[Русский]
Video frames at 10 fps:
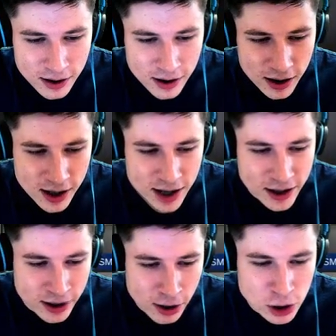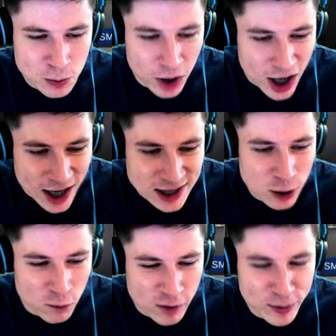И, надеюсь,
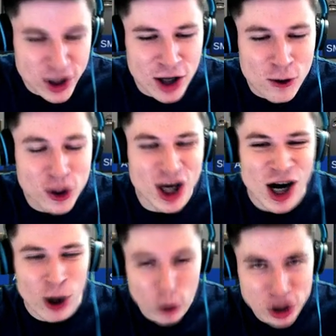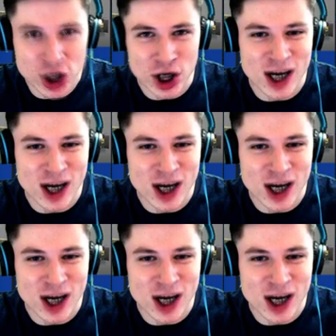проказнику выпадет какой-то хорошенький,